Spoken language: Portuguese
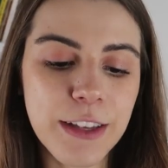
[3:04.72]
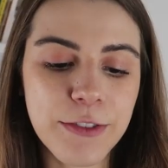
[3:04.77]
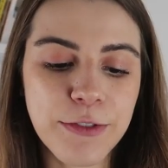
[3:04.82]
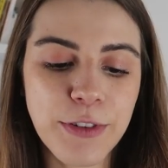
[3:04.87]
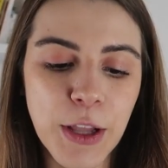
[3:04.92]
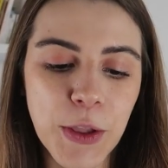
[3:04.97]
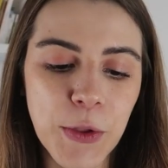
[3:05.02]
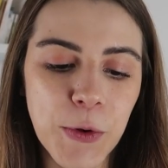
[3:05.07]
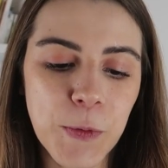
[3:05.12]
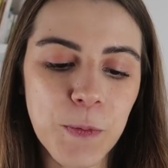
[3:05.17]
ela
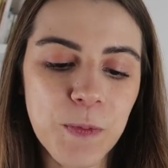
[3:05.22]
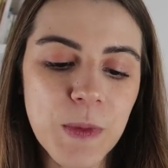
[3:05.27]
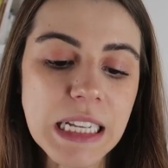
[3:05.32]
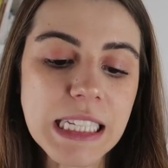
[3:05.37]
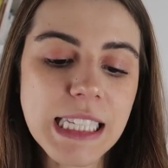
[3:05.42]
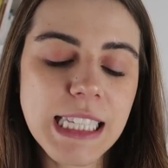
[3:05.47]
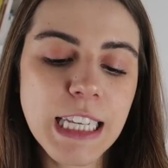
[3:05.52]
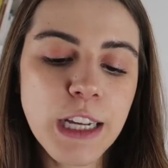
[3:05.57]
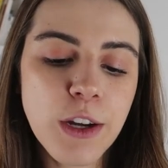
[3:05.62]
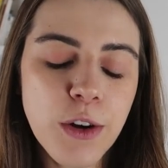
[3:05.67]
falou:
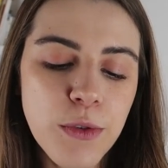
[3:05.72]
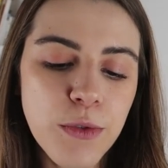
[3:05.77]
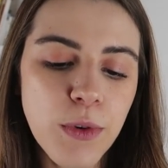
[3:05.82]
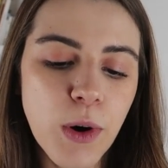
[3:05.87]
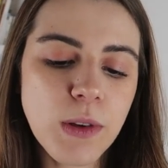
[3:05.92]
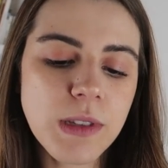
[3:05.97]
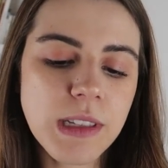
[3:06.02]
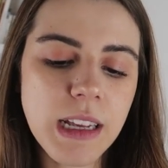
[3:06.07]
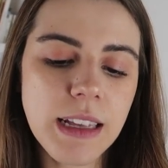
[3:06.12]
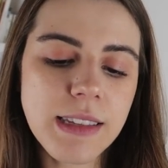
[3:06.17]
cinco
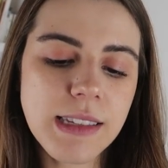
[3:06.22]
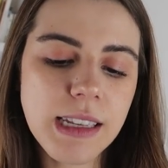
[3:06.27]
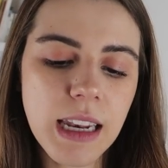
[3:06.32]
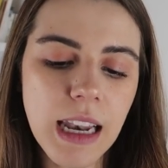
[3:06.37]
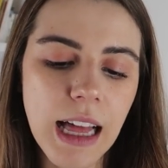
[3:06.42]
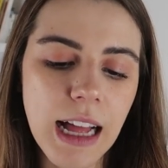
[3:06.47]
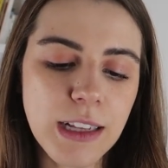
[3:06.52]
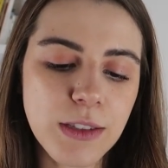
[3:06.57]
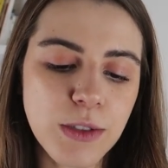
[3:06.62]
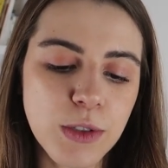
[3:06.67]
voos
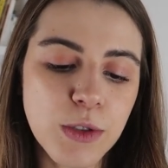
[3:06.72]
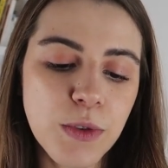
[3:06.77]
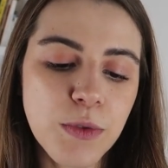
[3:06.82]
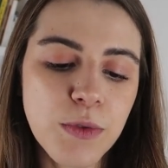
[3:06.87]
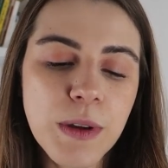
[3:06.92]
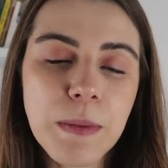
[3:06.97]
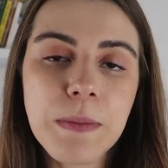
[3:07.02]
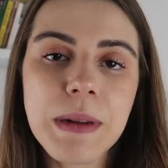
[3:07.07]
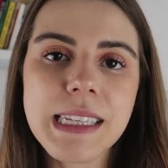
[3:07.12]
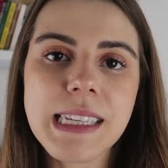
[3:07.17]
cancelados. No
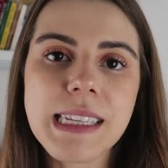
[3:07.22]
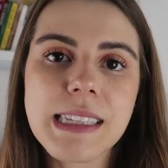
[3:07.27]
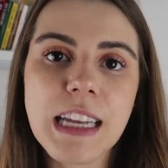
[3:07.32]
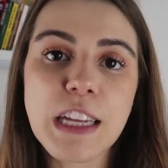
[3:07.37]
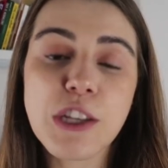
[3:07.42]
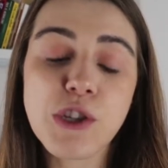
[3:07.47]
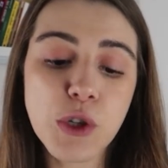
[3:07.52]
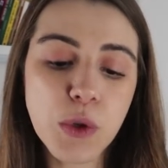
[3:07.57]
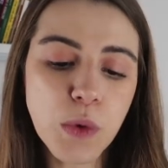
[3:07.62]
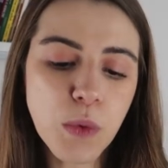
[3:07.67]
fim,
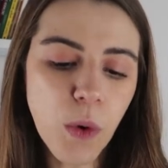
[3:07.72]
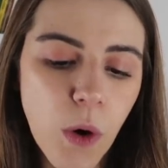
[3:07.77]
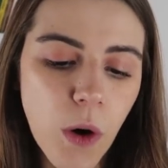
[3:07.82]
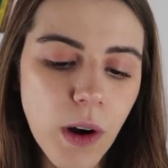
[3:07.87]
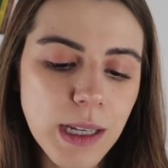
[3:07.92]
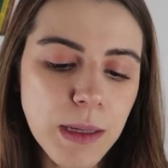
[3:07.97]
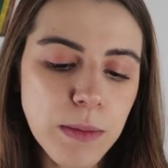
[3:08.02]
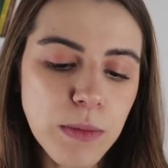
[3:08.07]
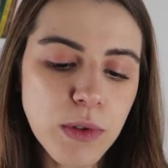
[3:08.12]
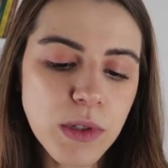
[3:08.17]
precisei de um
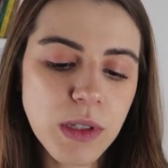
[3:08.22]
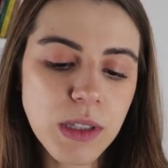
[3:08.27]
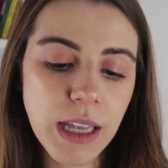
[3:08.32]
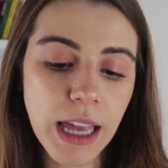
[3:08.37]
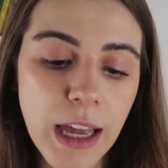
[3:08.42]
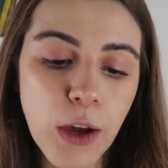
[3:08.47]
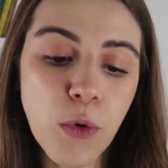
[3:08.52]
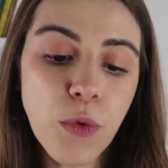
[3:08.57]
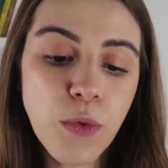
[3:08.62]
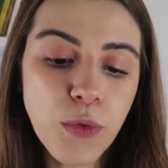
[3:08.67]
ônibus,
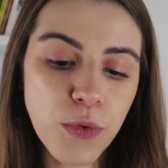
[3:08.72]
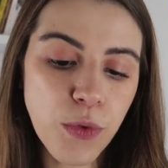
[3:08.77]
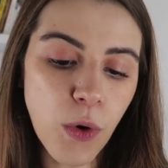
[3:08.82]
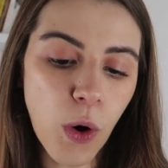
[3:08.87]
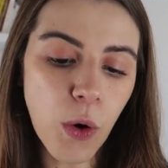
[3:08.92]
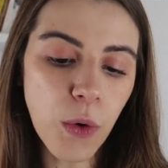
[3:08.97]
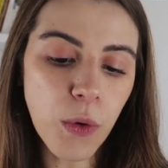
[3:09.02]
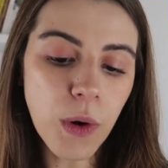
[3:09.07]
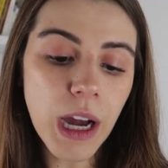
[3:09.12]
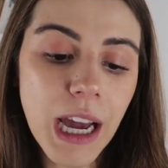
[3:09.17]
um
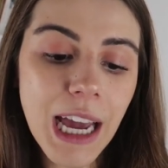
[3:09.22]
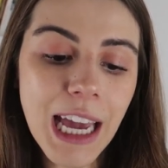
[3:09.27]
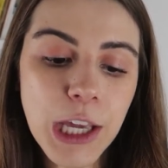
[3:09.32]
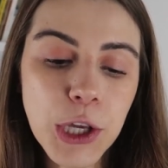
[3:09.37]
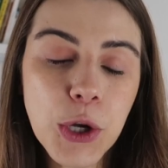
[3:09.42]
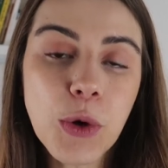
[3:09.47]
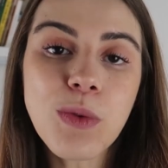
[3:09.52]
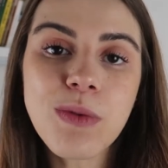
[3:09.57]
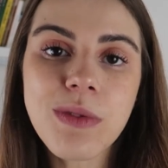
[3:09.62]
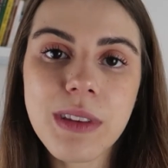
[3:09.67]
voo
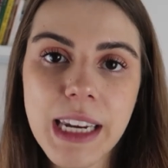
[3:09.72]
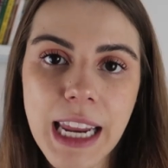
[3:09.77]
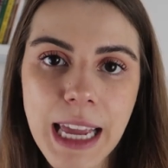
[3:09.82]
e um